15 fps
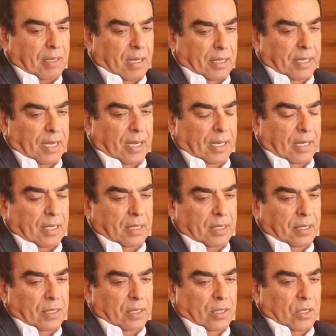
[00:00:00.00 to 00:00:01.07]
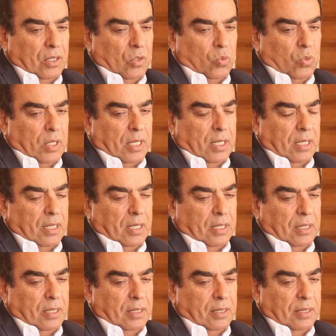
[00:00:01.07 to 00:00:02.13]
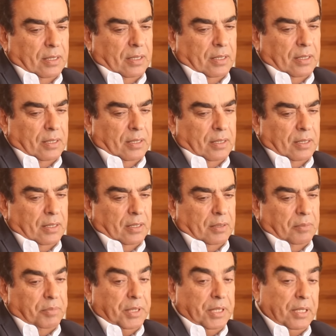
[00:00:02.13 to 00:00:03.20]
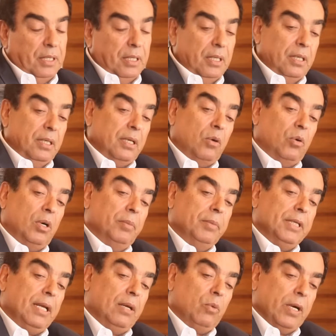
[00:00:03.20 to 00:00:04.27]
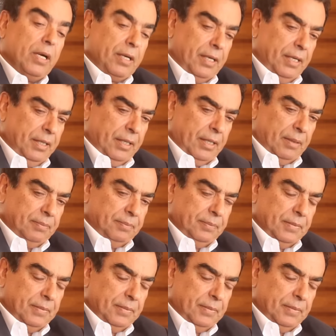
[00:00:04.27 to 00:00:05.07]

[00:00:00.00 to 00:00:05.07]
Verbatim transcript: قناعة وبنوع آه، من الواقعية